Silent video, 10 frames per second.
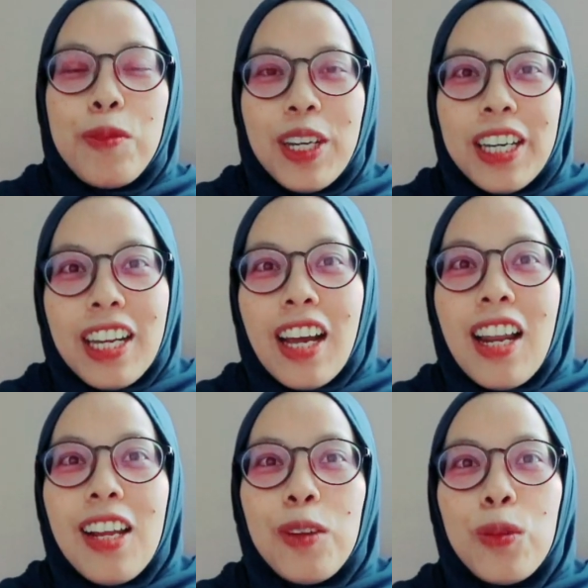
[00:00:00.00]
bulan yang
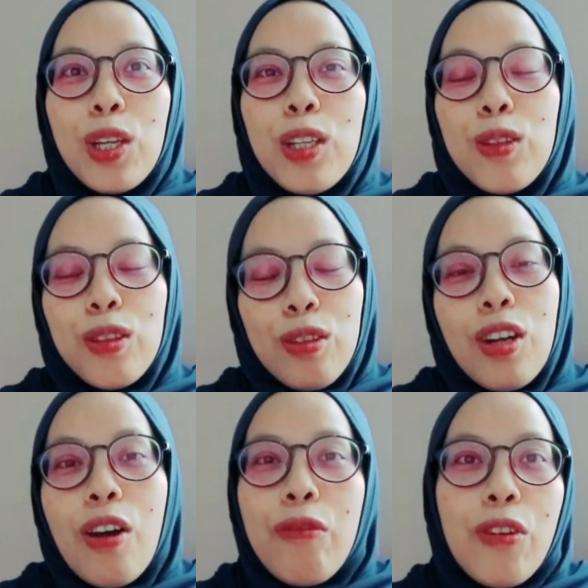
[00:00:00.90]
lalu itu tuh
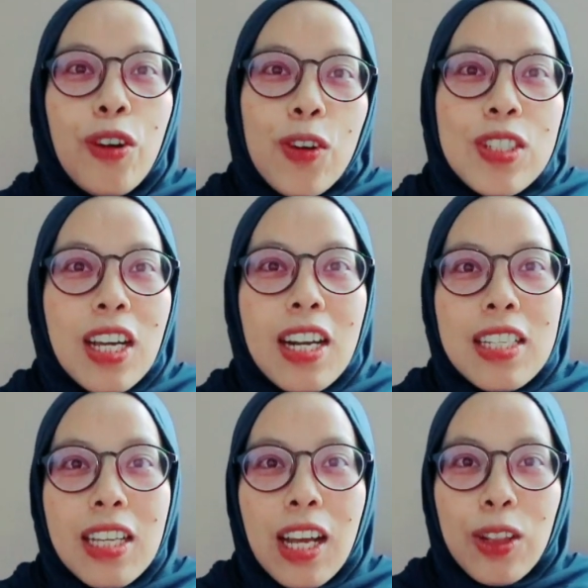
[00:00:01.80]
nge follow salah
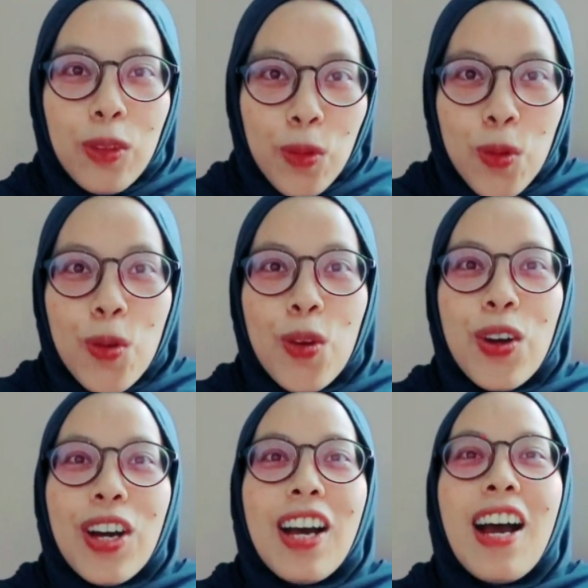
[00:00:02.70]
satu
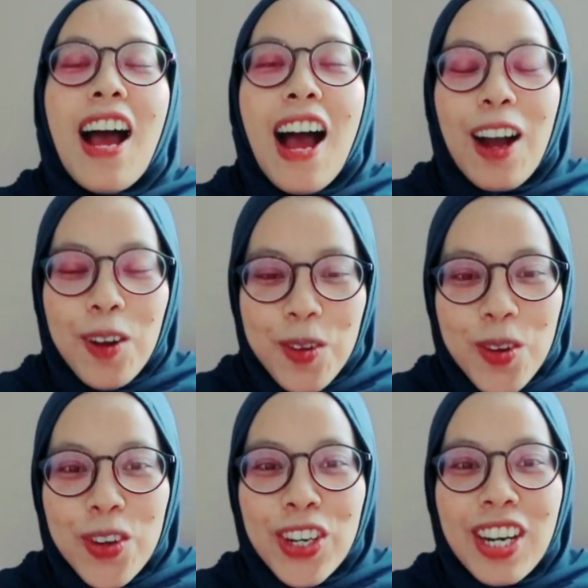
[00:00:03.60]

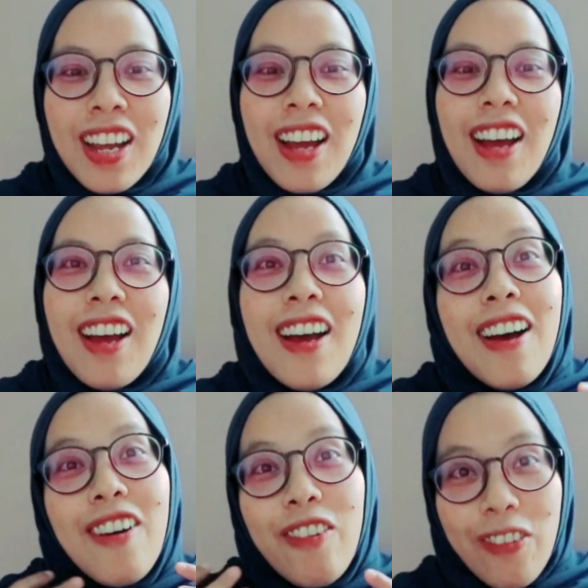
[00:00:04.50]
akun
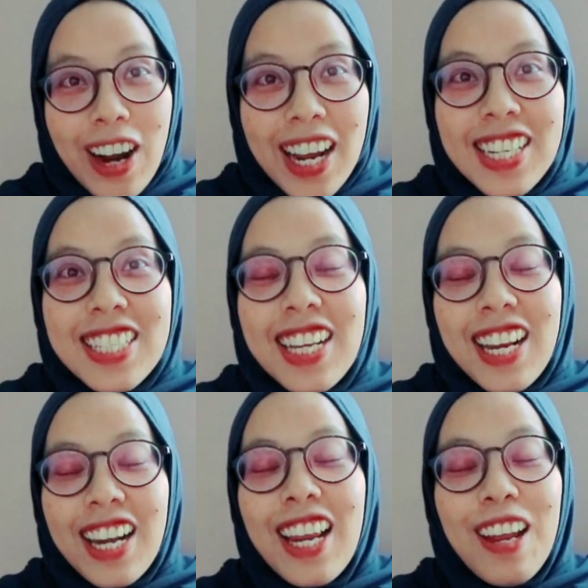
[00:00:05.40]
fans
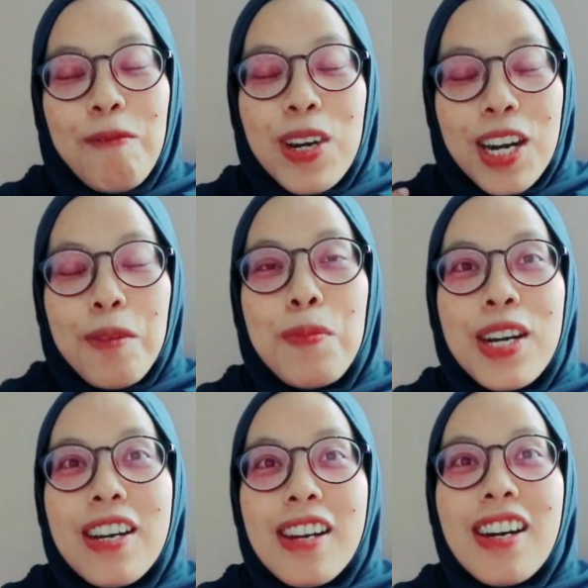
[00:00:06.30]
ini
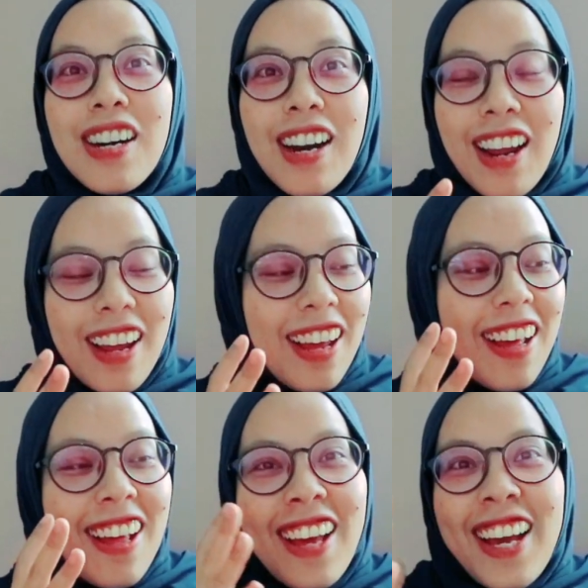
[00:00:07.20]
bener-bener
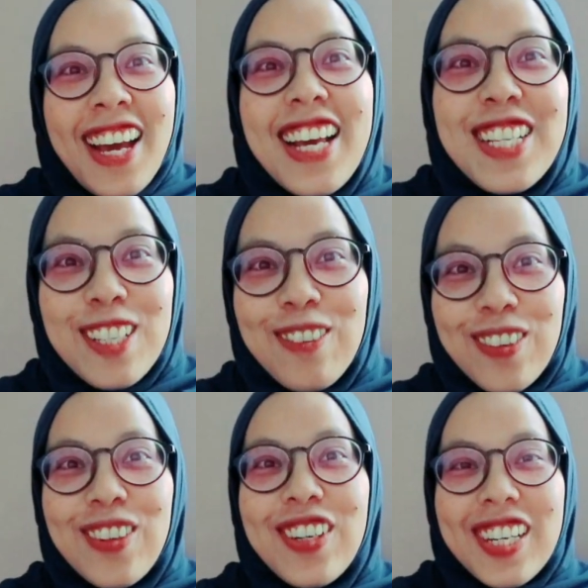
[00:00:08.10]

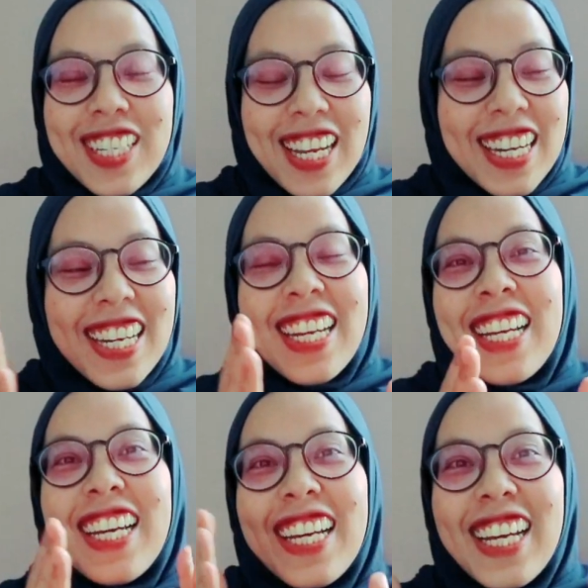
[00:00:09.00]
Heisu. Jadi